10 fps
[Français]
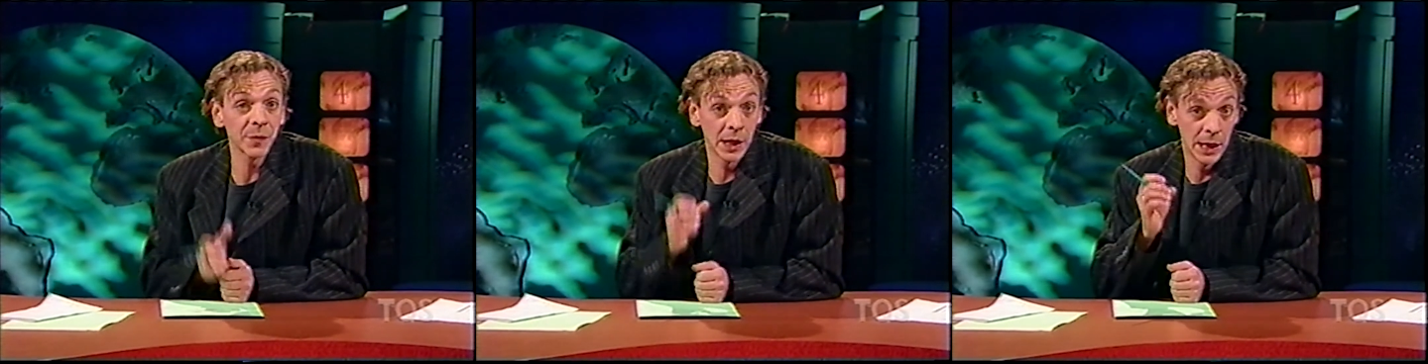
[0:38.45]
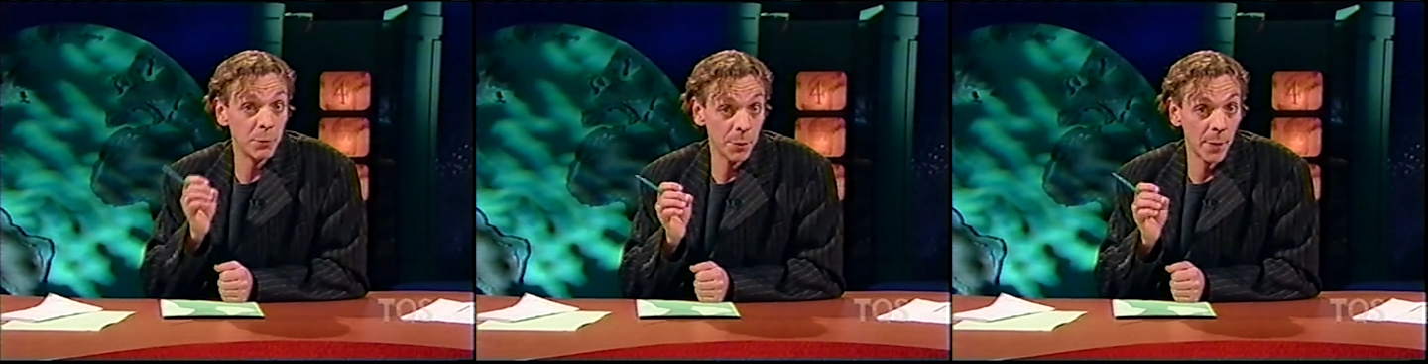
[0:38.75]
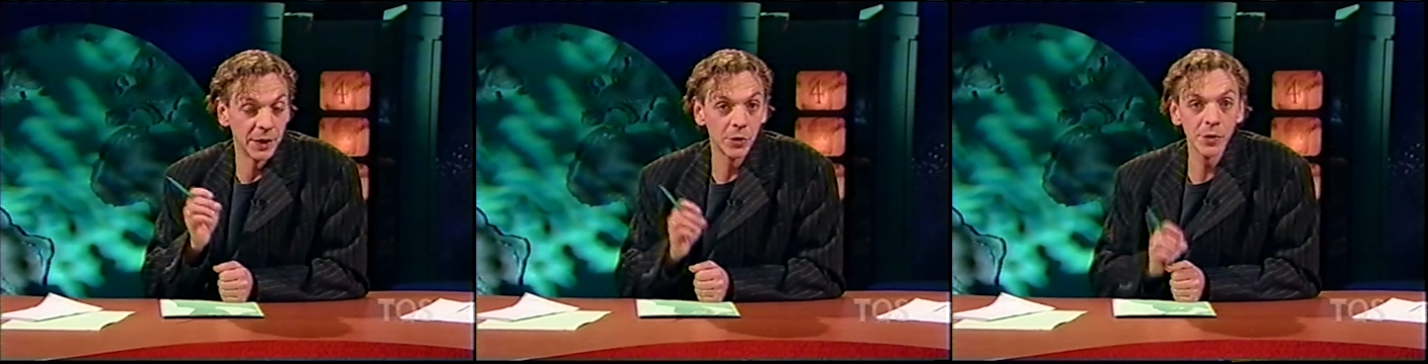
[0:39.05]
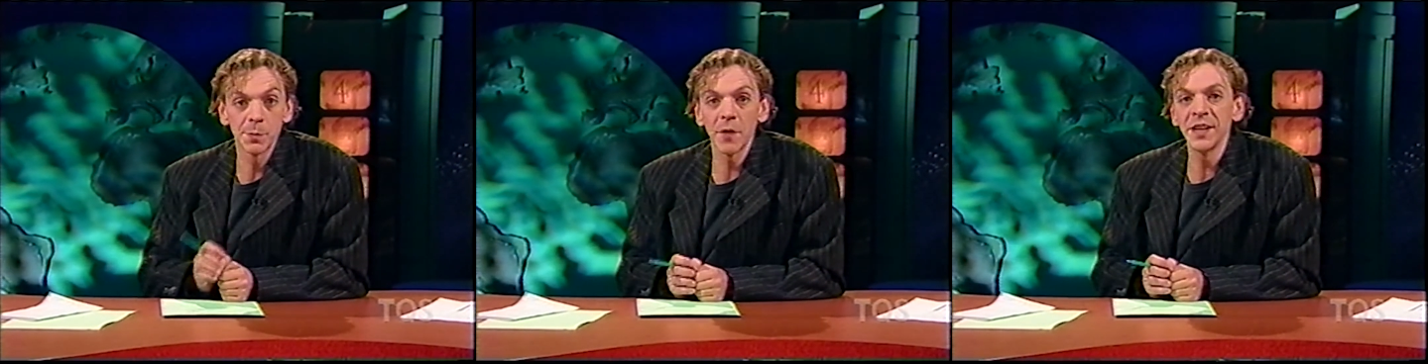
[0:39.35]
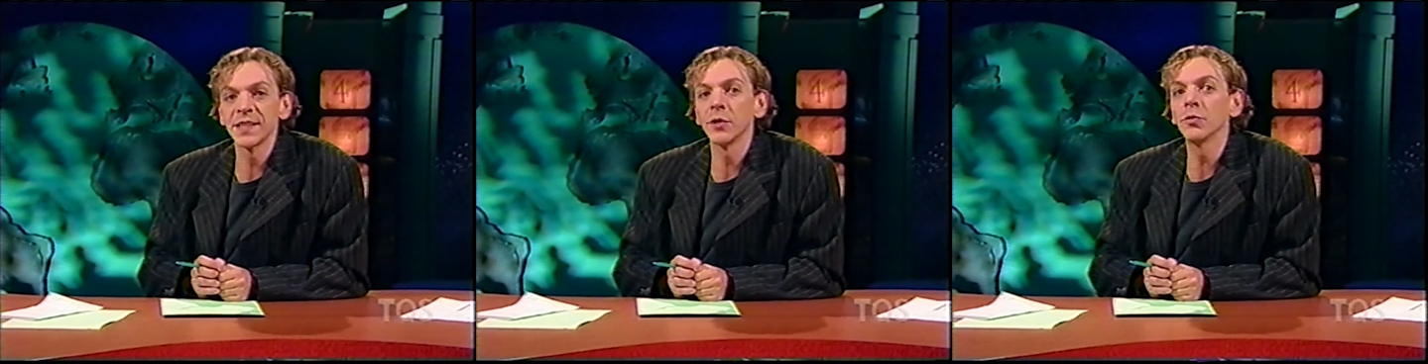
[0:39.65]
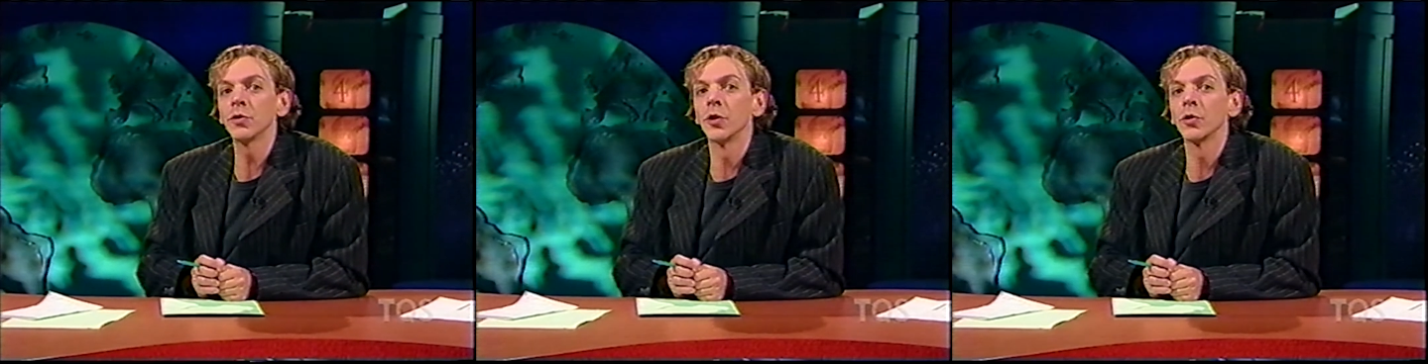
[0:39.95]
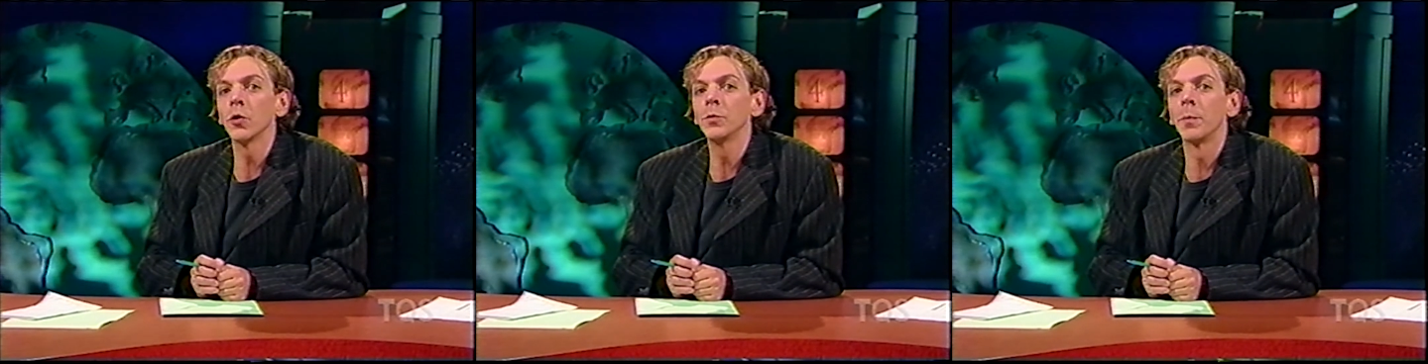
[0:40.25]
et la plus prometteuse, provient sans doute d'un
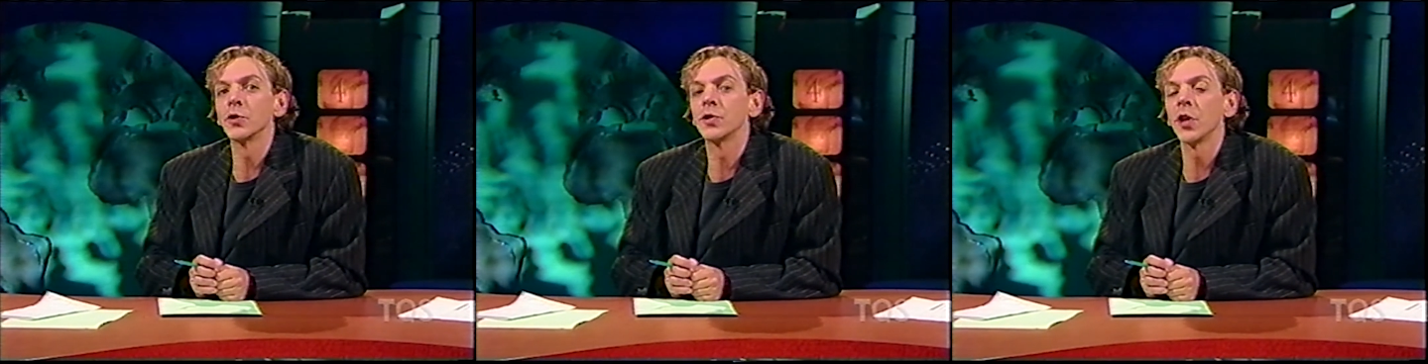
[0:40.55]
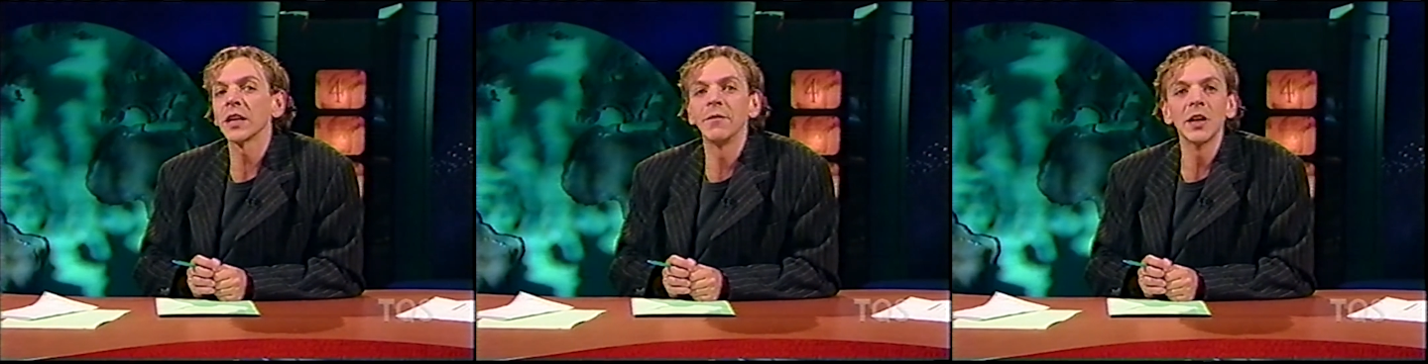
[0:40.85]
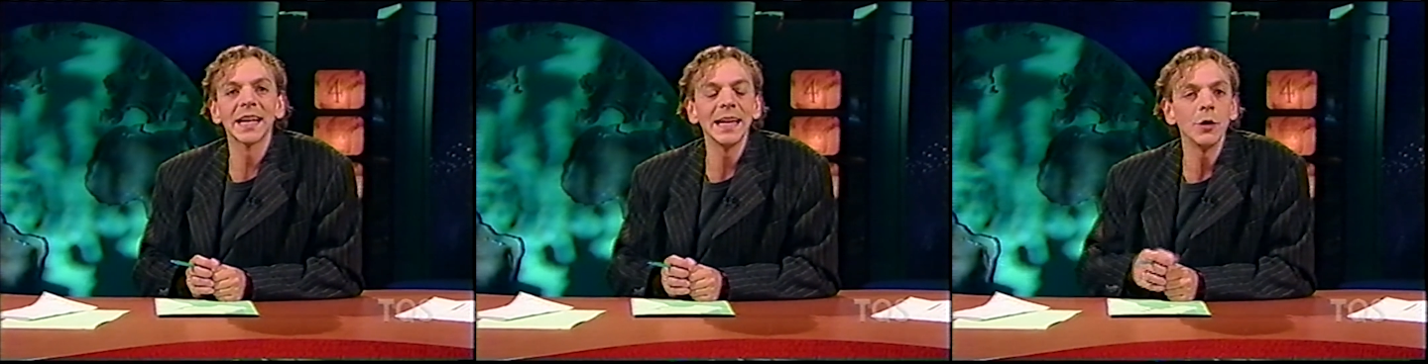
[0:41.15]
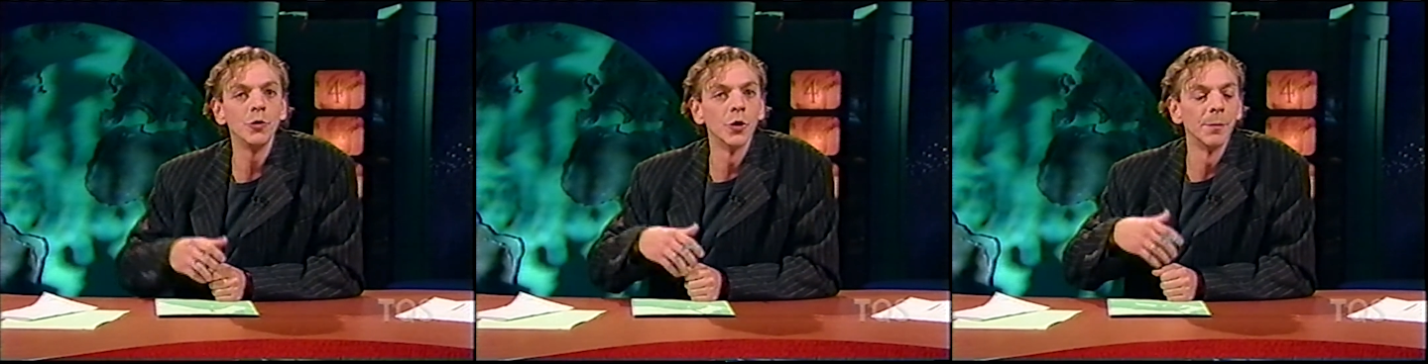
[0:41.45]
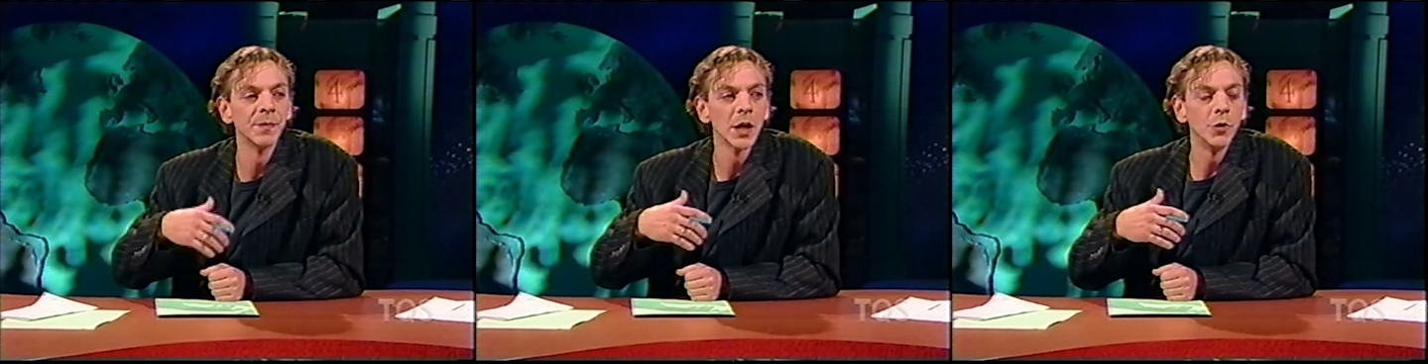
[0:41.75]
groupe de producteurs qui veulent créer une,